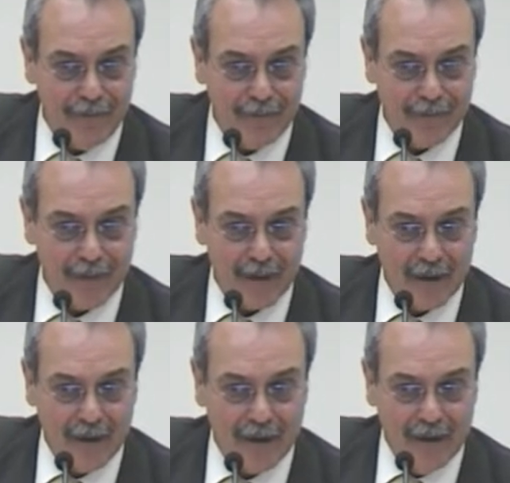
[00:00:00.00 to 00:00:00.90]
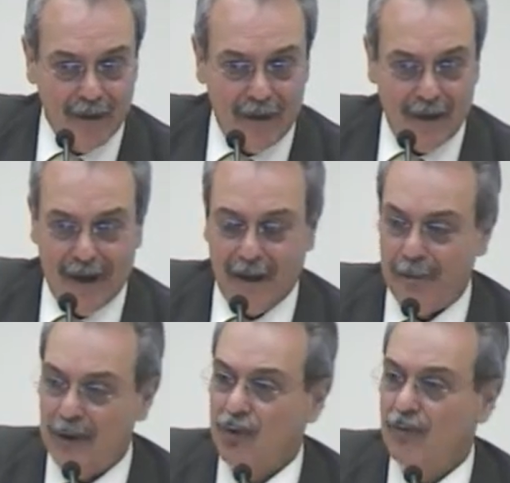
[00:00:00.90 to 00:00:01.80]
Nous espérons de faire
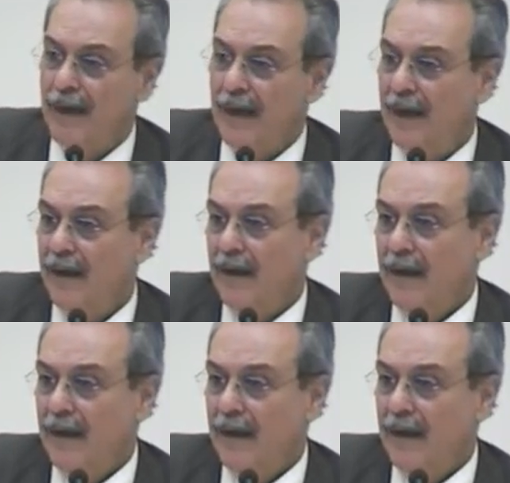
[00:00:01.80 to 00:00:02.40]
des miracles